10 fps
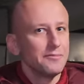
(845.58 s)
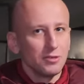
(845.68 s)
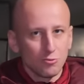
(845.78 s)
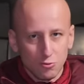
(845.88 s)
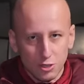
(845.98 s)

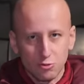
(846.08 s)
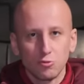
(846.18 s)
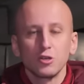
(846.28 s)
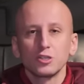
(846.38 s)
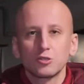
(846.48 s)

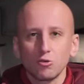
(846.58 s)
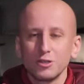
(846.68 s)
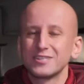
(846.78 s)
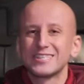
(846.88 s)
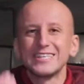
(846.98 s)
минуточку,
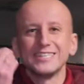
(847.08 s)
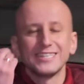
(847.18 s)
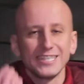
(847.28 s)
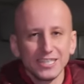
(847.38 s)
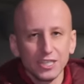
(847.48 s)
стоит
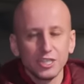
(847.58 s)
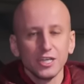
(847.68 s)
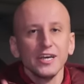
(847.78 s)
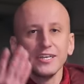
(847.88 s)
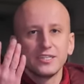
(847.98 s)

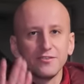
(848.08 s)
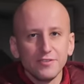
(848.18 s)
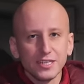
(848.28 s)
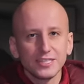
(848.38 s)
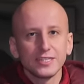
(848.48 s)

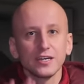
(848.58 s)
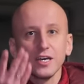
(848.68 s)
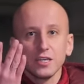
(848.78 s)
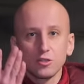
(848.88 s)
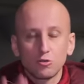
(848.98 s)
3200
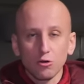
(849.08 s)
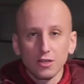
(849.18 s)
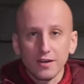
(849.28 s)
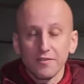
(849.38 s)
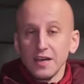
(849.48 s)

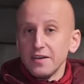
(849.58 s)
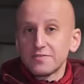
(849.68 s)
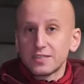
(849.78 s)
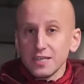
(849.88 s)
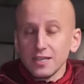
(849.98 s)
долларов.
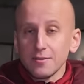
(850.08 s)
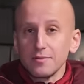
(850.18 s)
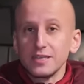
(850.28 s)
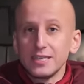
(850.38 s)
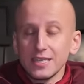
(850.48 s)
В целом,
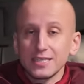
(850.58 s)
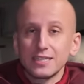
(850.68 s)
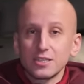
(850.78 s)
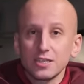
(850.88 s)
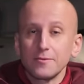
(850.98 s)

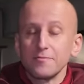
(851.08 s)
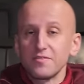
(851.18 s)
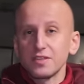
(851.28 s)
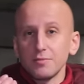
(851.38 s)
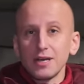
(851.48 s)
если же
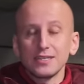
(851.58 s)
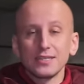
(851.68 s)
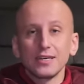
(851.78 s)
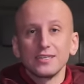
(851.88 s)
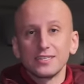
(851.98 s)

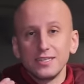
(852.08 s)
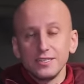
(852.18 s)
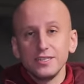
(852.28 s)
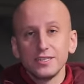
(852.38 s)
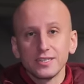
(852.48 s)
внимательно
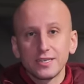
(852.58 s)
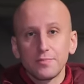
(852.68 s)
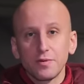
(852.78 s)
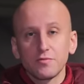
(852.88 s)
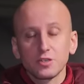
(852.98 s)
следить за
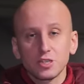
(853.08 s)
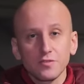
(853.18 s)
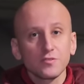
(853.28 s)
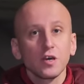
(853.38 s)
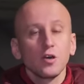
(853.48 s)

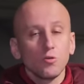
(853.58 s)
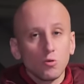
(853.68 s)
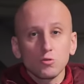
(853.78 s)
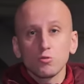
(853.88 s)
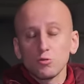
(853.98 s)
PowerShift,
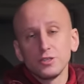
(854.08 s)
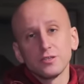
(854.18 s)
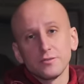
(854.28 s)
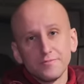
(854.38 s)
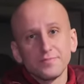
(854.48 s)
он
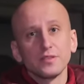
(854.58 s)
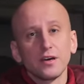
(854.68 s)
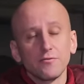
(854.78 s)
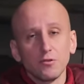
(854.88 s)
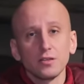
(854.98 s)
ходит
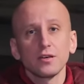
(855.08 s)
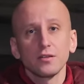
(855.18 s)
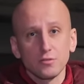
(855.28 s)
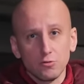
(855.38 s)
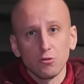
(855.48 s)

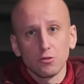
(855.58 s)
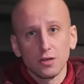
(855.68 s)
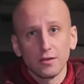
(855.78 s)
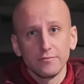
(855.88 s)
довольно долго.